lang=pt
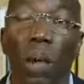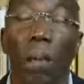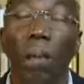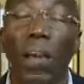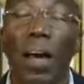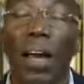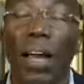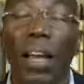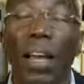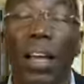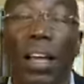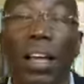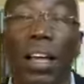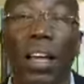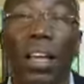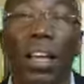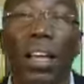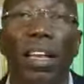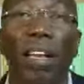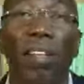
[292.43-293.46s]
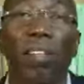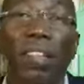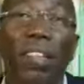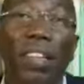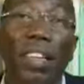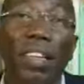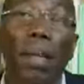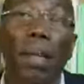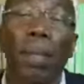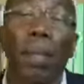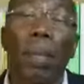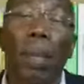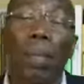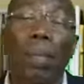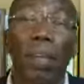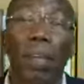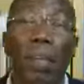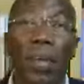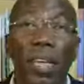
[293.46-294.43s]
Mas na Brasil
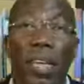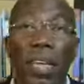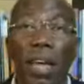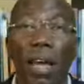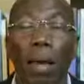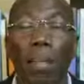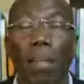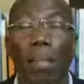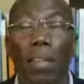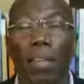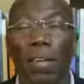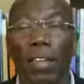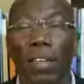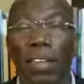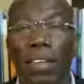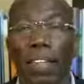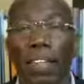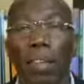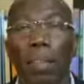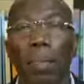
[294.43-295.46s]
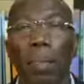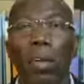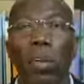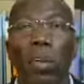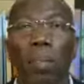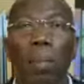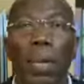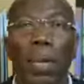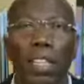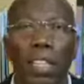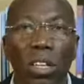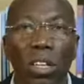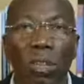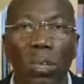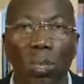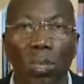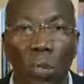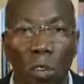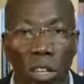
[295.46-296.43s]
também havia a mim presidente do maior
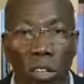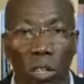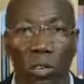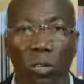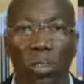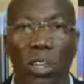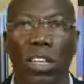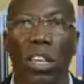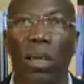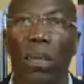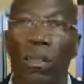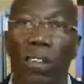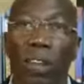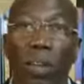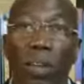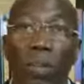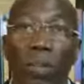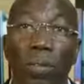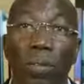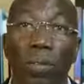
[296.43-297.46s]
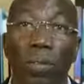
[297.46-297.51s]
partido político de Guiné-Bissau.